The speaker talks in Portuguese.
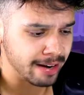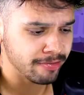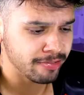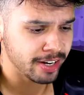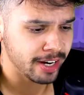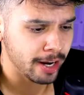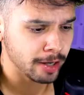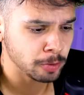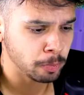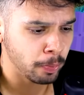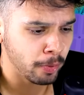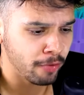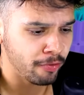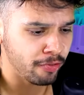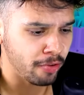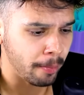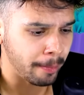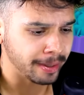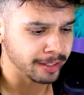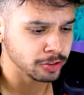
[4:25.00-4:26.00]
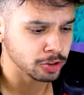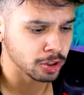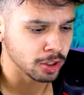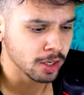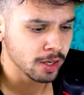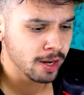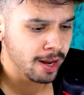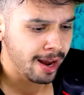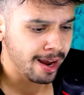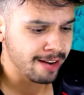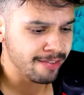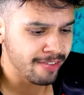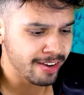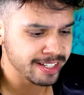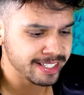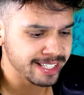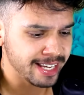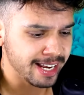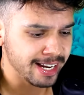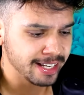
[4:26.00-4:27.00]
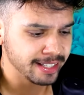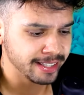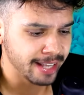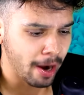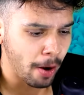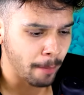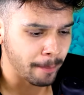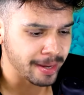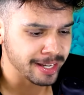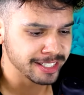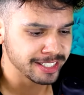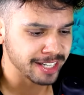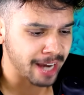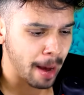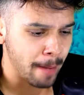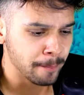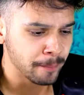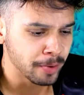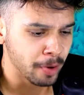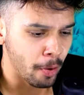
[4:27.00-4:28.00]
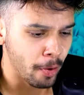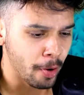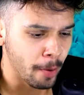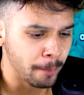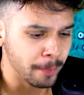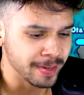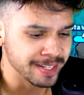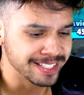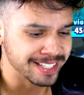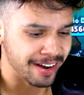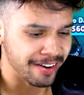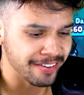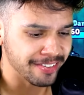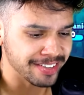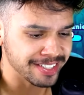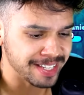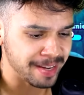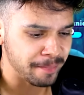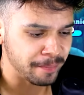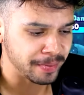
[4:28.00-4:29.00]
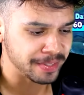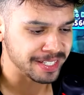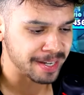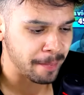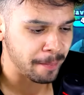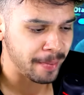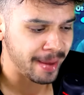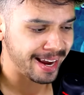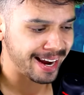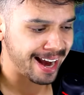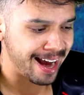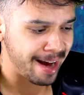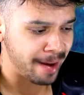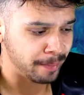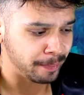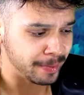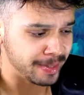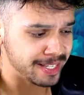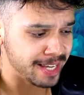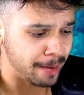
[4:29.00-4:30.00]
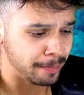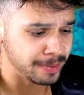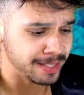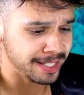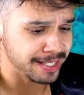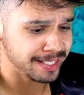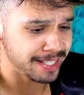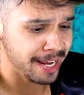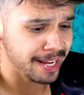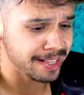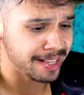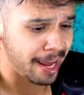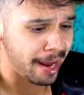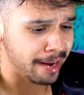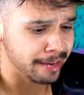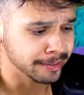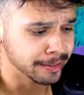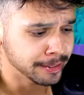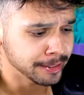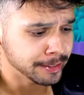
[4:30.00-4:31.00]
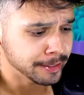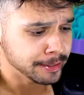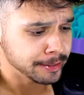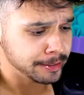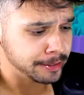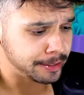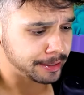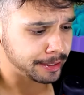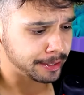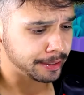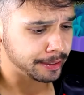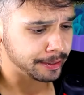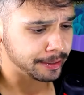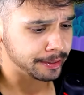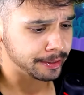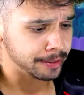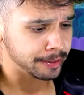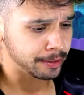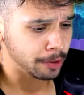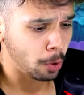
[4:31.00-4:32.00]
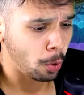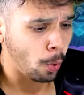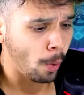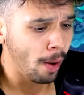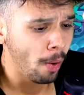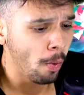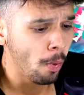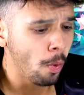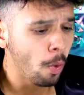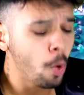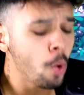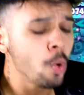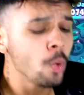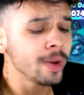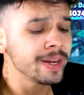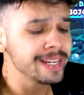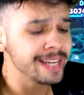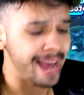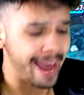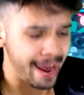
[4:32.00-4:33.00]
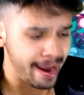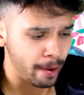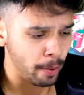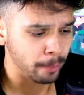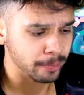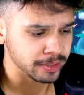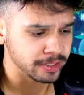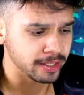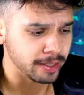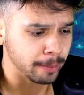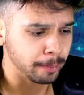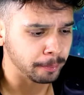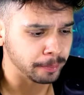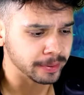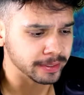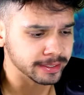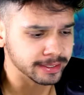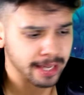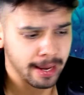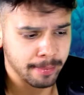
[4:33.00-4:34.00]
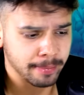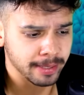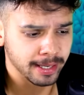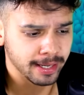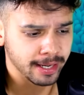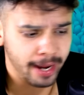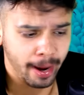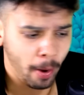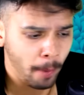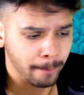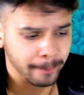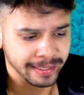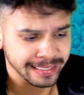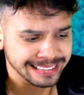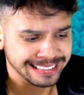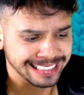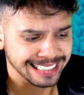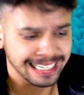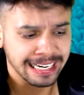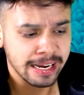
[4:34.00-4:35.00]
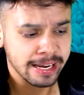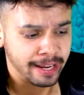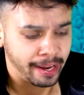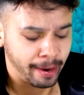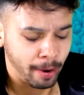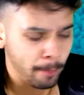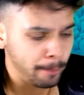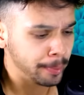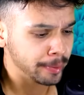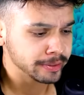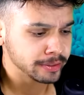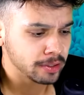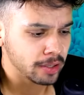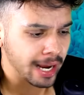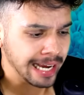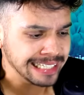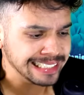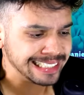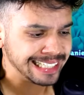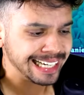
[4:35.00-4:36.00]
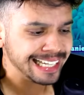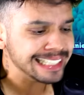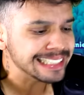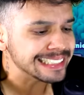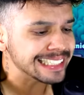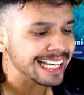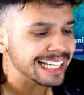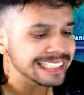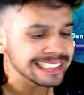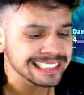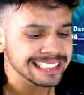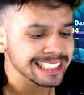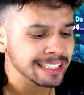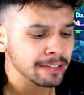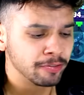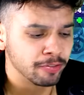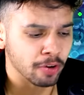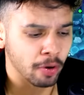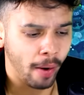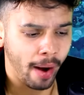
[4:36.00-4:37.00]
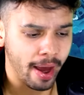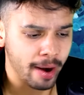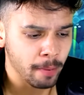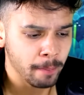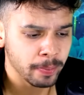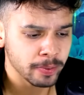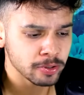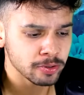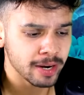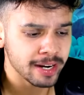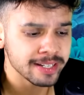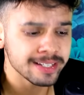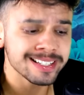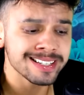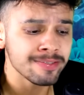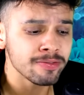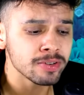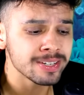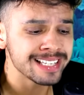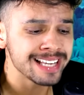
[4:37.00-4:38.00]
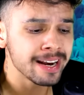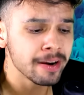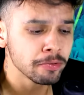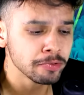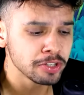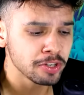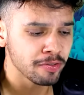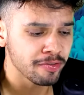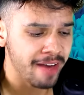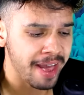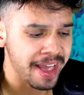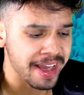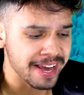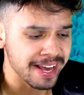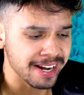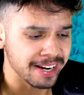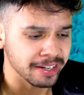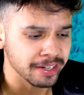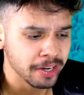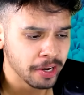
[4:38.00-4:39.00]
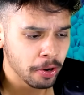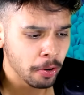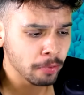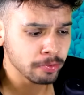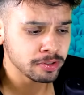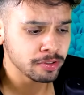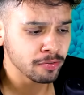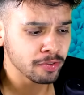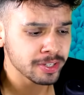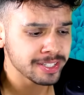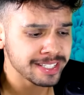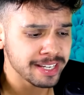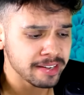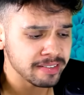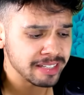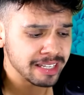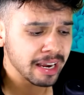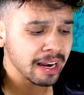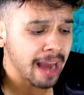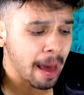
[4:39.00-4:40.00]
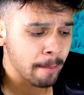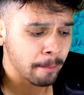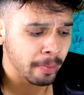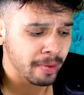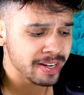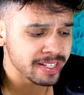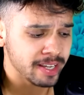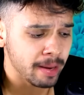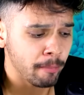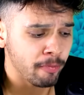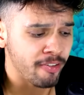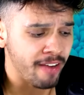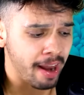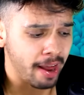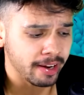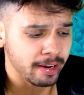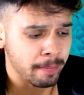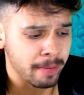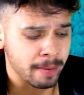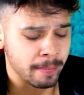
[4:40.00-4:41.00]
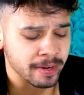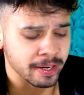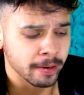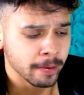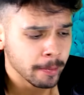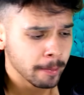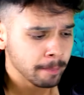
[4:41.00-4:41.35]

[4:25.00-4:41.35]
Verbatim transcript: Na verdade, provavelmente, ele vai ser literalmente a pior opção que você podia pegar, rapaziada. Pra vocês terem ideia de quão ruim é o Mr. P, sabe? Ele realmente é um personagem esquecível, cara. É um personagem que se você não tiver ele, ou se você, sei lá, por exemplo, falar aqui pra mim.